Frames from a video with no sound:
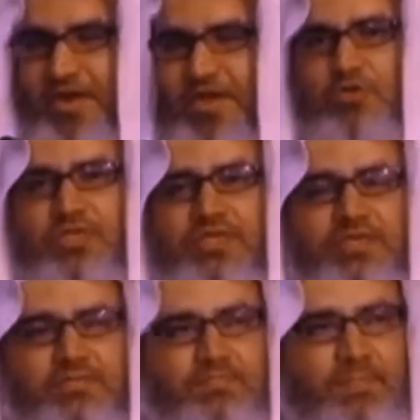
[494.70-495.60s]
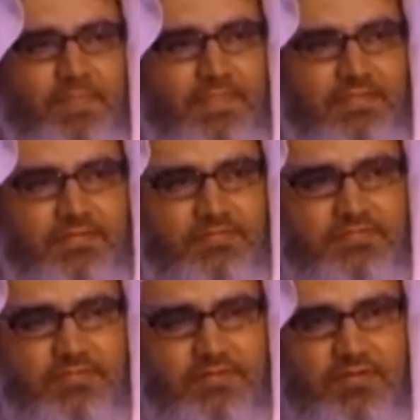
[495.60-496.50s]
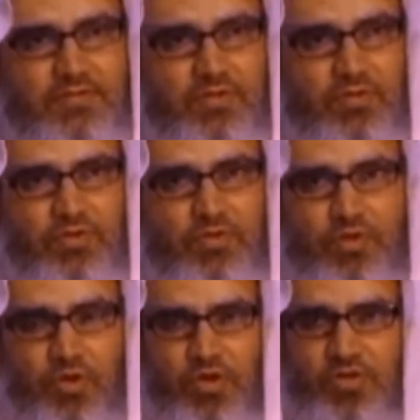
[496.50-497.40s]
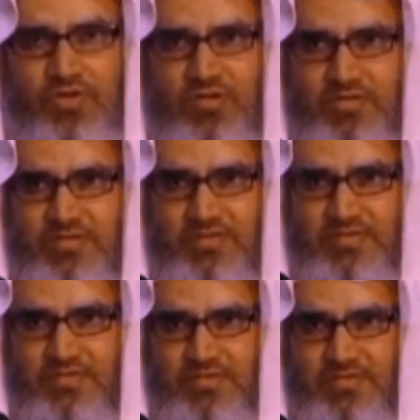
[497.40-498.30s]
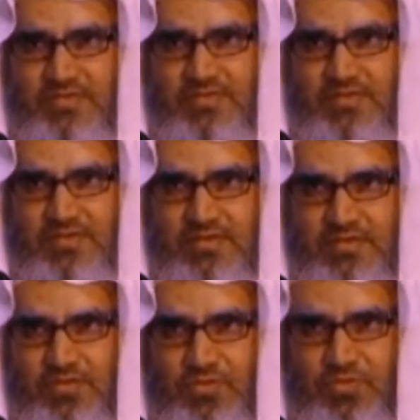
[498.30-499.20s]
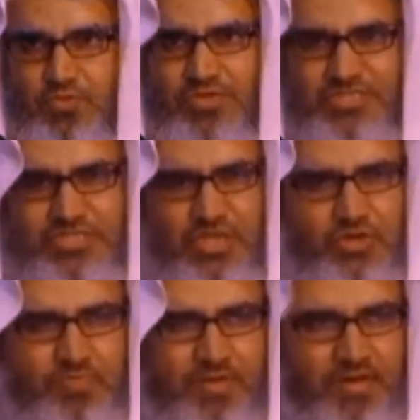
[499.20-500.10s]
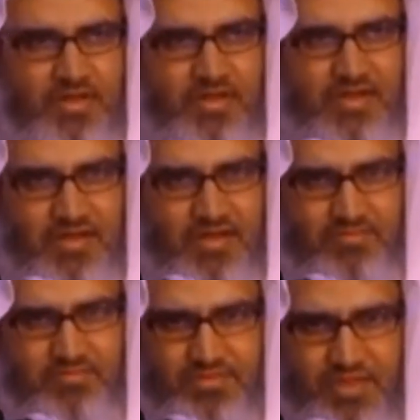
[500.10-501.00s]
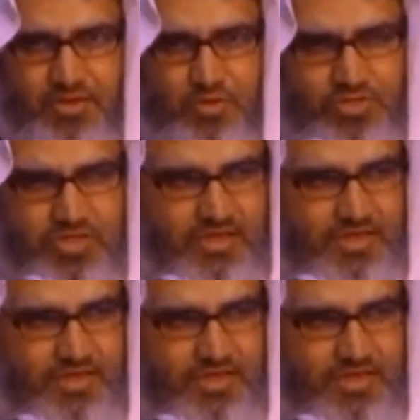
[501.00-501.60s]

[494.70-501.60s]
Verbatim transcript: करोगे वैसा भरोगे शिकारी खुद शिकार हो जाते हैं बाज ये झूठे उलाव के मोहताज